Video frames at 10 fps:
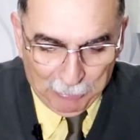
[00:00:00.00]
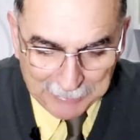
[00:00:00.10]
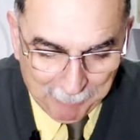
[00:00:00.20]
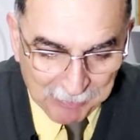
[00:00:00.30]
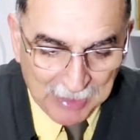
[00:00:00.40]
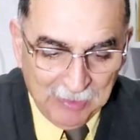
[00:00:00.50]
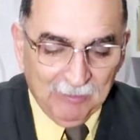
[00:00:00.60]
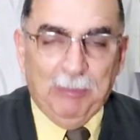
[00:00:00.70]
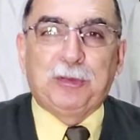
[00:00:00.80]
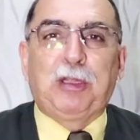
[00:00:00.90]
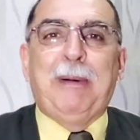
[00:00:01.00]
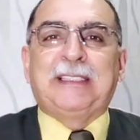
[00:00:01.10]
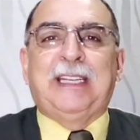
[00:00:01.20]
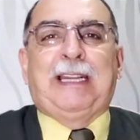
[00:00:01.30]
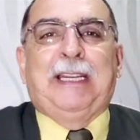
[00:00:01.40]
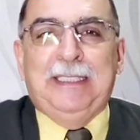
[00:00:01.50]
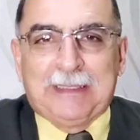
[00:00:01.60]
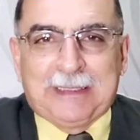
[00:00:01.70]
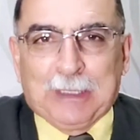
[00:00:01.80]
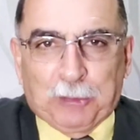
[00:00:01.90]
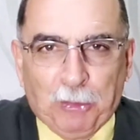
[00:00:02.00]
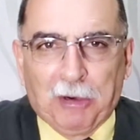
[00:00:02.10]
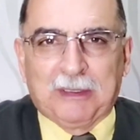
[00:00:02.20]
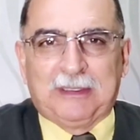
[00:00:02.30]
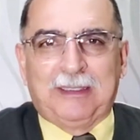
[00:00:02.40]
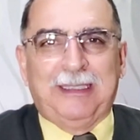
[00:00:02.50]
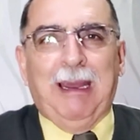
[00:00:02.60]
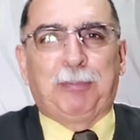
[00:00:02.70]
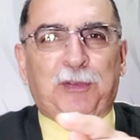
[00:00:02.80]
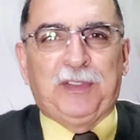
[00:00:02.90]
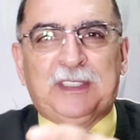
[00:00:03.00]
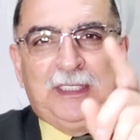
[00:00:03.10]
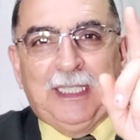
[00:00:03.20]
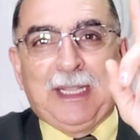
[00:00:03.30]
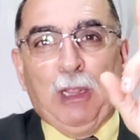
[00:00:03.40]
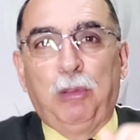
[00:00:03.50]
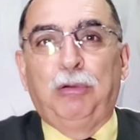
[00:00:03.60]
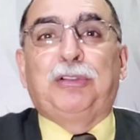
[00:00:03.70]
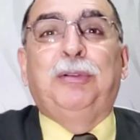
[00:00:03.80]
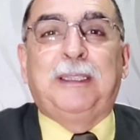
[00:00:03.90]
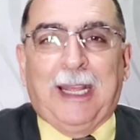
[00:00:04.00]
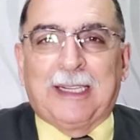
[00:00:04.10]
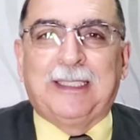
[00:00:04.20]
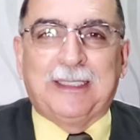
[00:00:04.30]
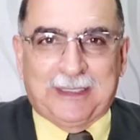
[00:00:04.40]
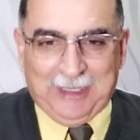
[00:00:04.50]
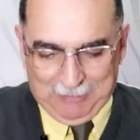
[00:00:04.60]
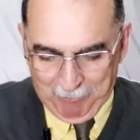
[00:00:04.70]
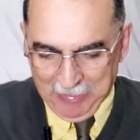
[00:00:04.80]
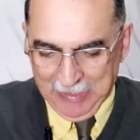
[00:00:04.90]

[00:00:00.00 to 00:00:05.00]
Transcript: Agora, Vamos tomar Zacarias 14, que é a profecia da luz do entardecer.